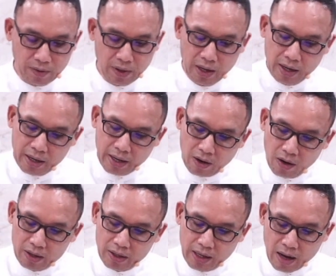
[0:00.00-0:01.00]
ในข้อ
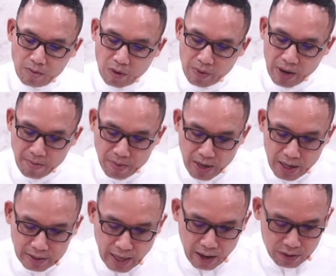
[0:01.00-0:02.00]
ที่ 9 บอกว่าเมื่อ
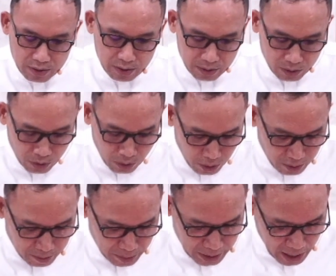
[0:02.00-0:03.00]
เจ้าทูล
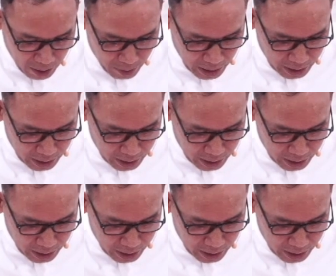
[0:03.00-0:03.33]
พระยาเว